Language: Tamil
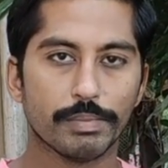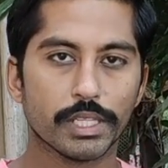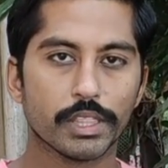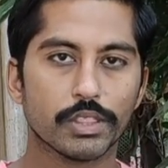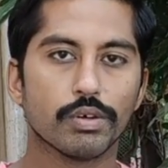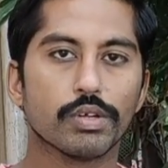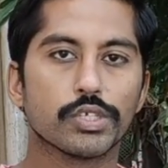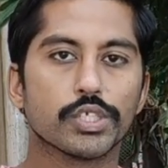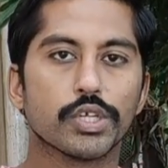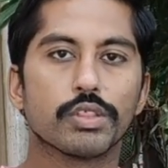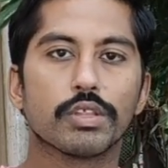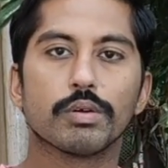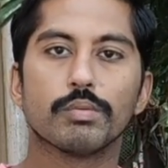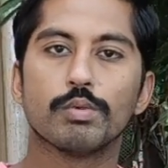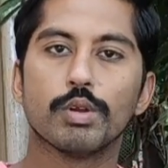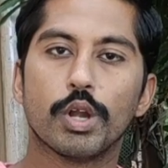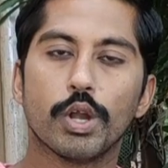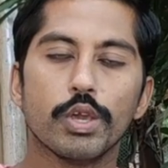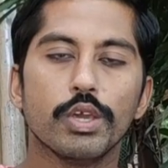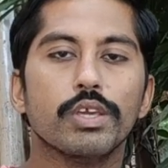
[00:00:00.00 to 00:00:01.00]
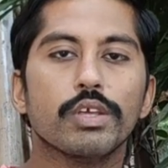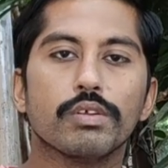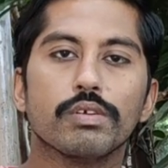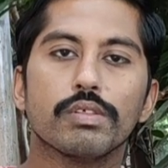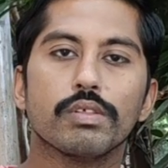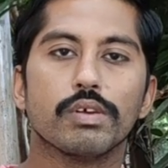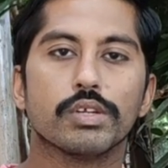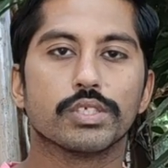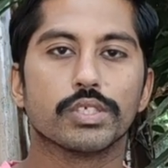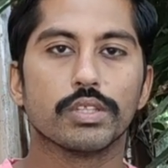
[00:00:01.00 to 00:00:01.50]
பத்து வருஷத்துக்கு முன்னாடியோ
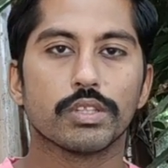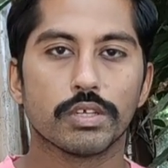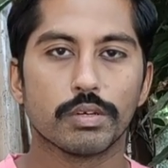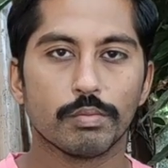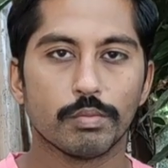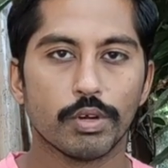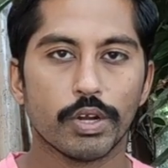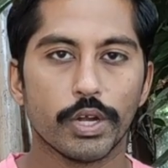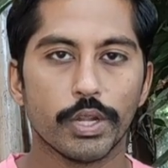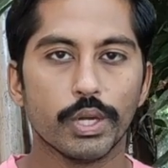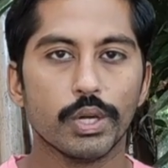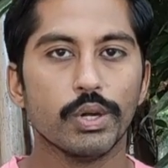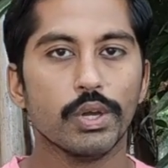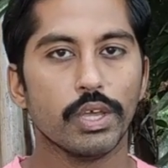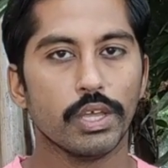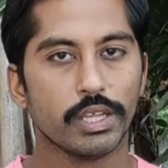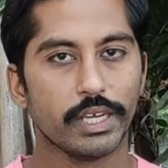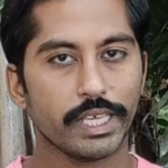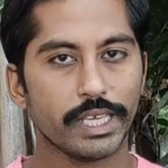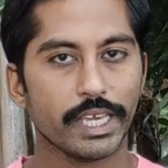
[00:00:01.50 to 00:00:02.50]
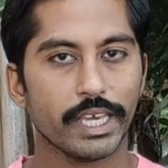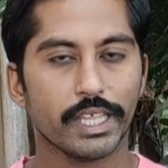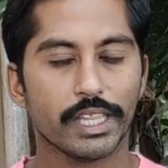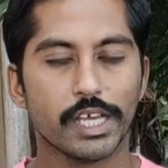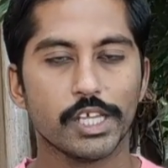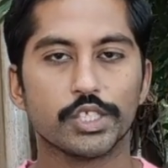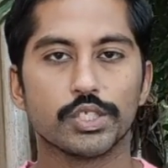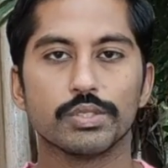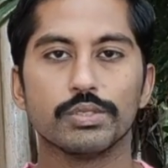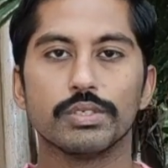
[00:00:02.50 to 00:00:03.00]
இருபது வருஷத்துக்கு முன்னாடியோ நீங்க
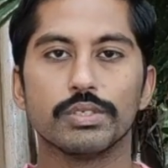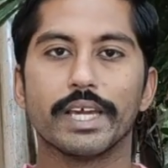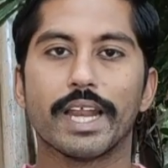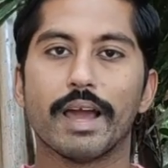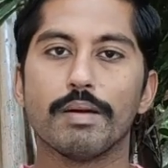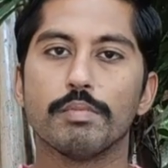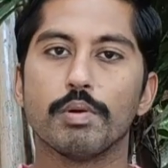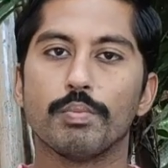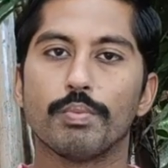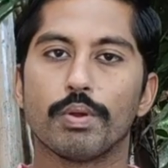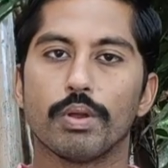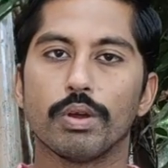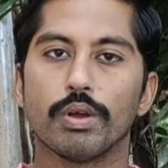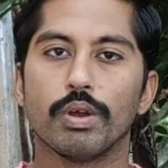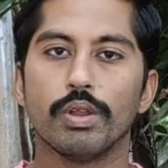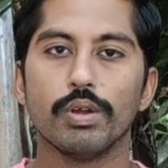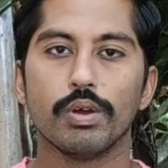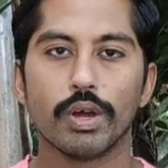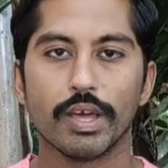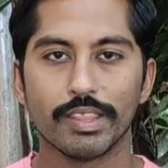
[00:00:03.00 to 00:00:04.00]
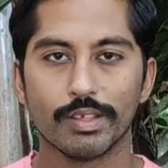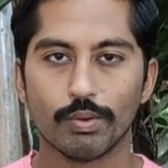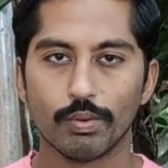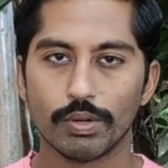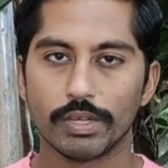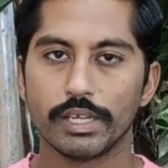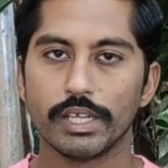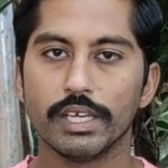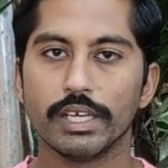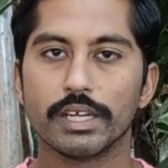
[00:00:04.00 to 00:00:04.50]
ஏதாச்சும் கிராமப்புறங்களையோ அதை
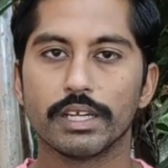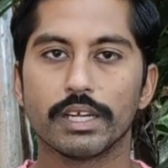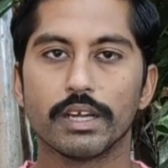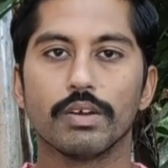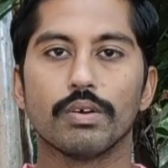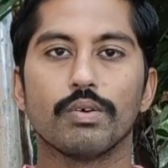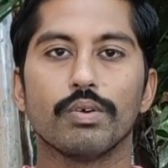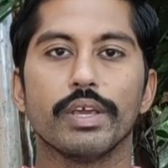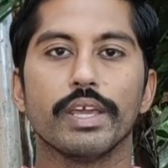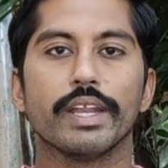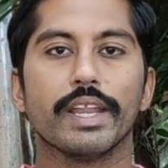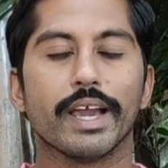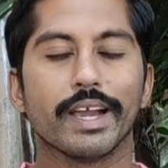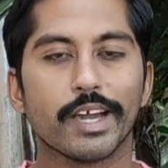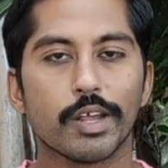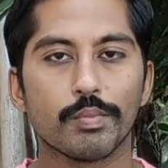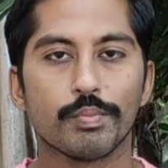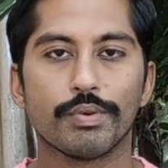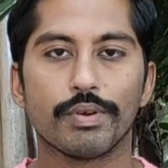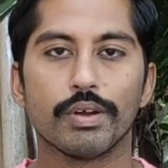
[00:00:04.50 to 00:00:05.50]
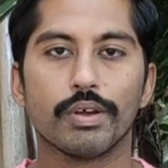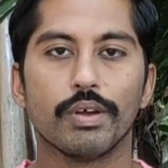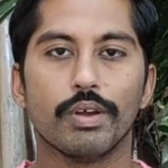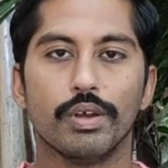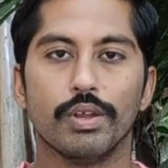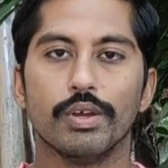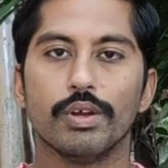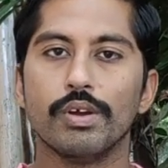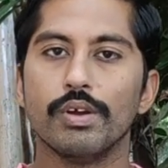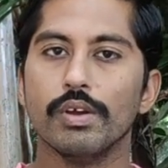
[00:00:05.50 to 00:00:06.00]
ஒட்டி இருக்கக்கூடிய
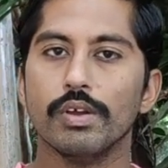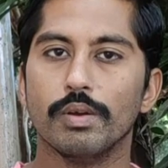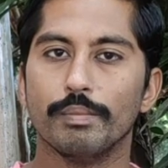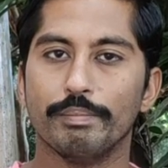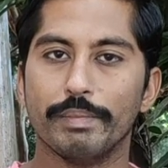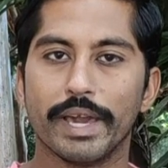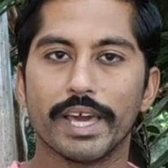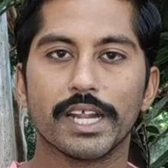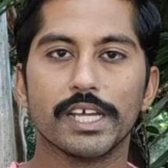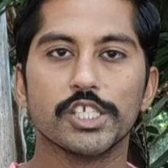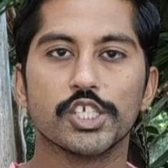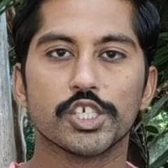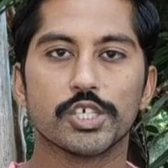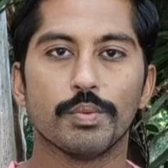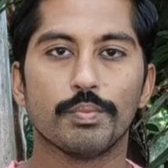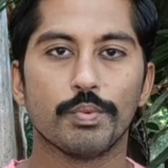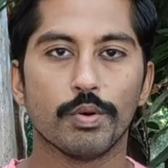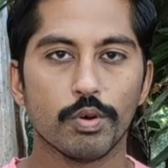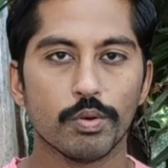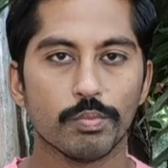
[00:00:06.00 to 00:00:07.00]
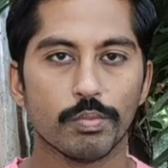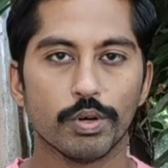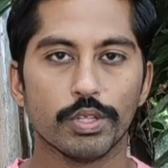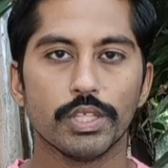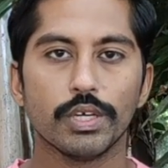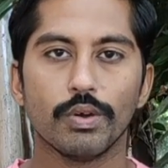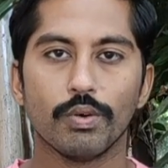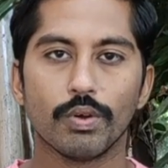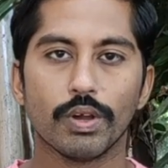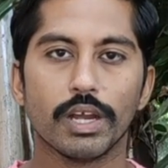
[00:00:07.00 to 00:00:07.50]
நகர்ப்புறங்கள்லயோ மேரேஜுக்கு
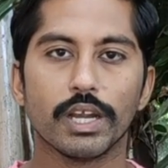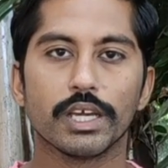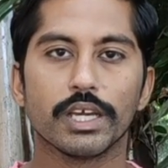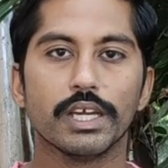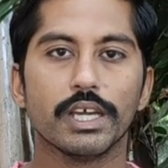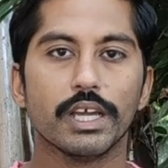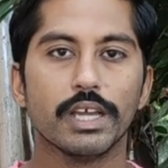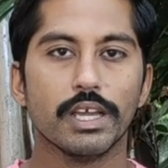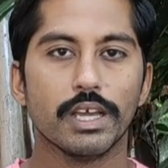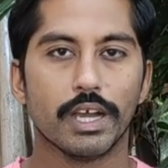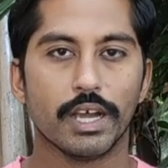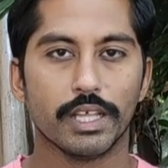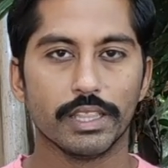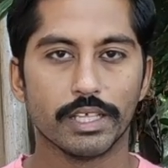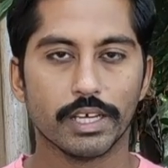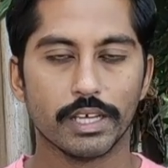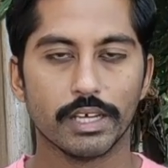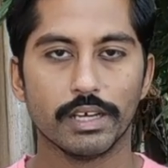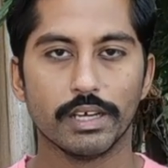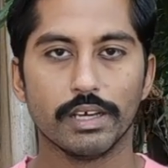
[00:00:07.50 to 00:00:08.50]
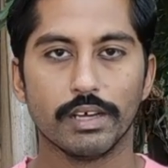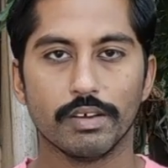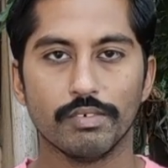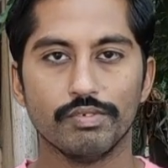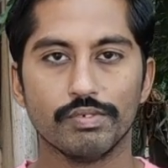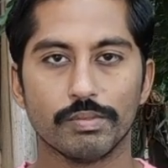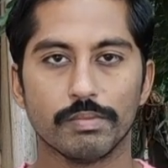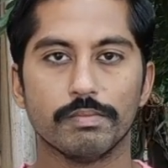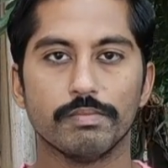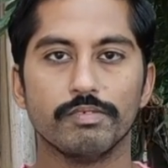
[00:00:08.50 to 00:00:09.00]
போகும்போது உங்களுக்கு அந்த
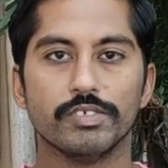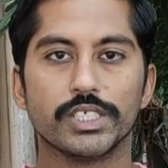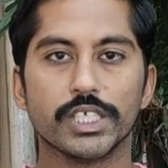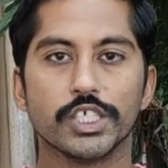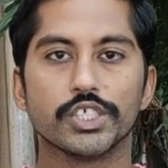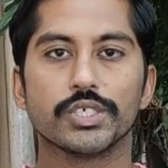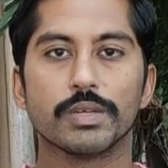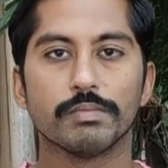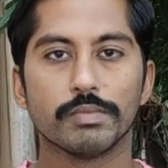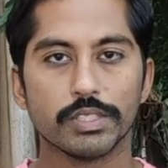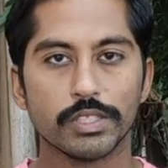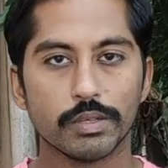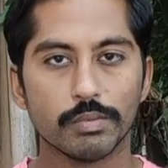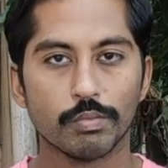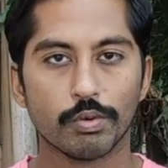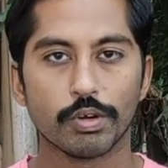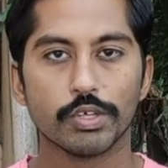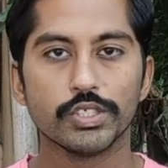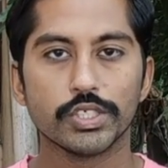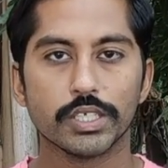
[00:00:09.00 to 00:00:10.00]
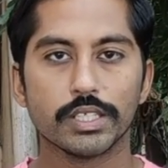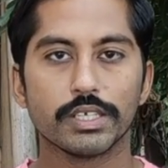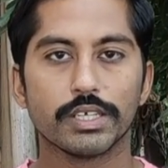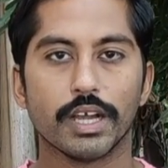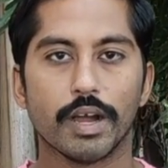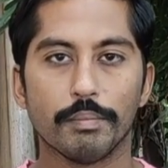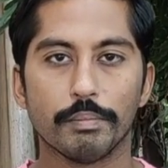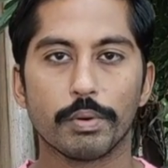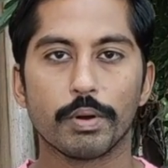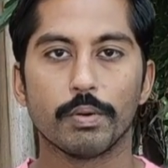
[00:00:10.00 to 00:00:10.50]
விசேஷம் வந்து
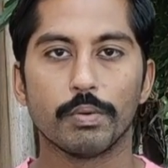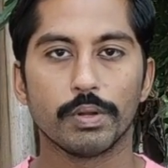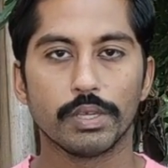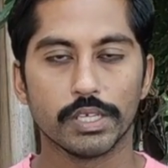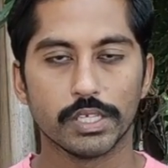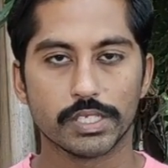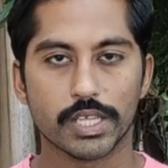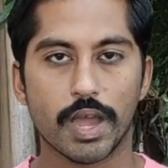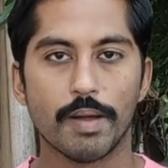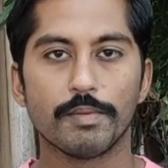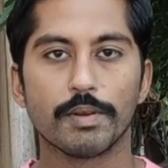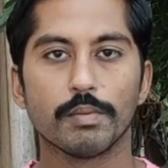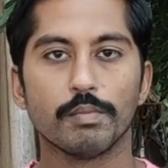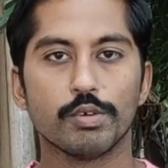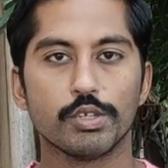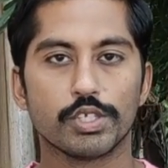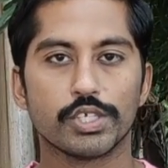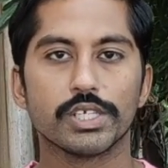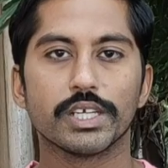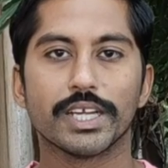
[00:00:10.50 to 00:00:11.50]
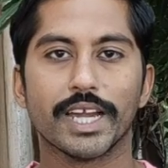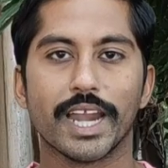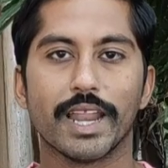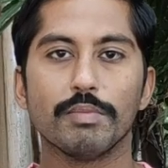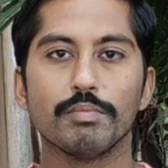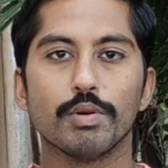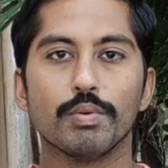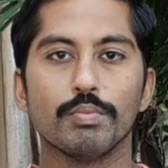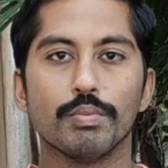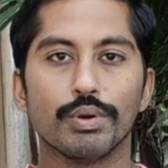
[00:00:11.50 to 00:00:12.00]
முடிஞ்சதுக்கு அப்புறம் நீங்க சாப்பிட்டு முடிச்சுட்டு
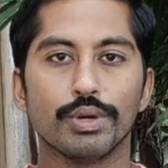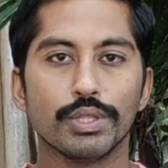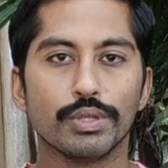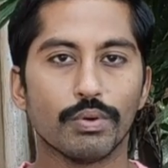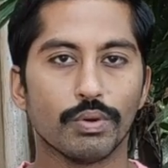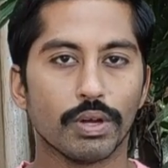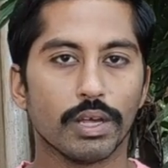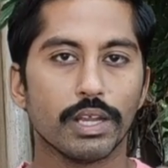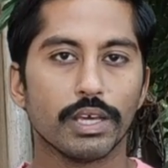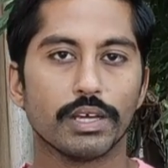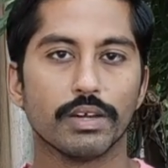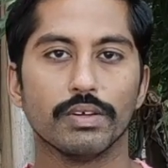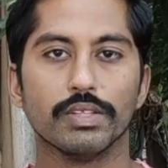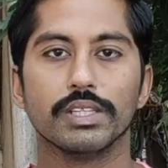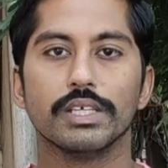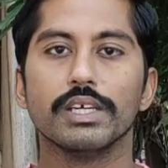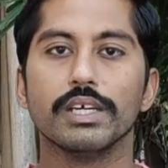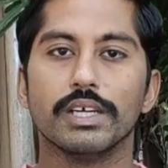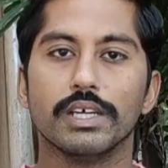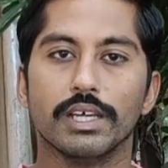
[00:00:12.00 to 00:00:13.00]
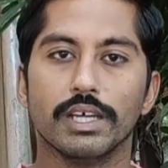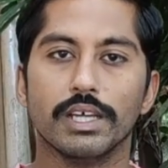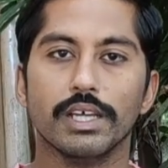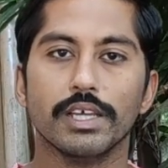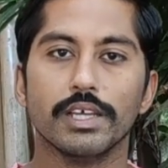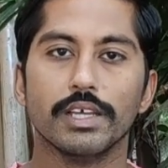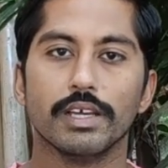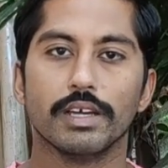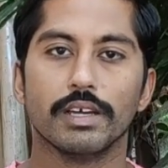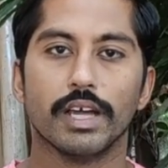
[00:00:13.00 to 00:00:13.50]
கிளம்பும் போது உங்களுக்கு வந்து
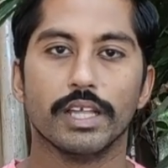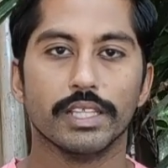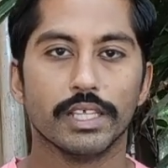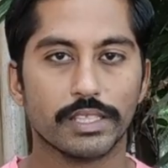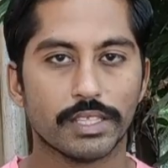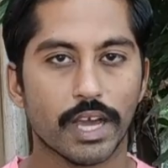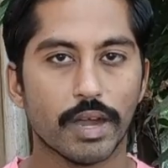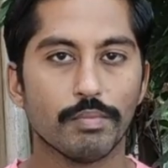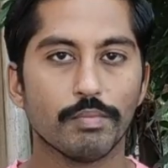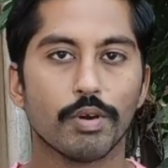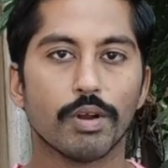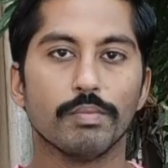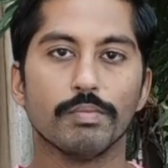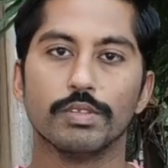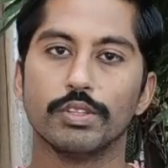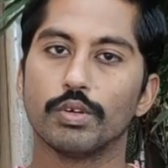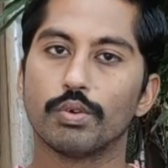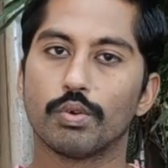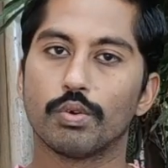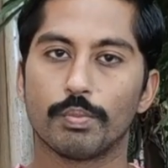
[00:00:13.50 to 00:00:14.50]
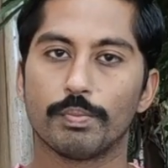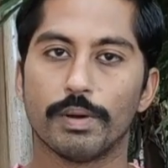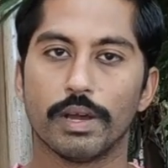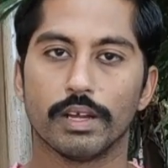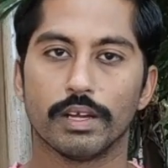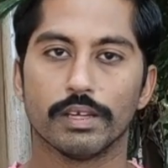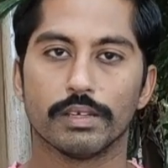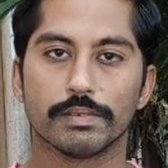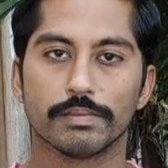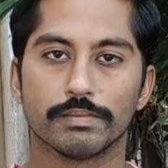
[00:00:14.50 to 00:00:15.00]
அந்த தாம்பூலம் வந்து
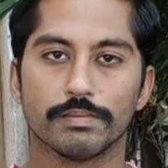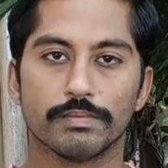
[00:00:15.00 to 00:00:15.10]
கொடுப்பாங்க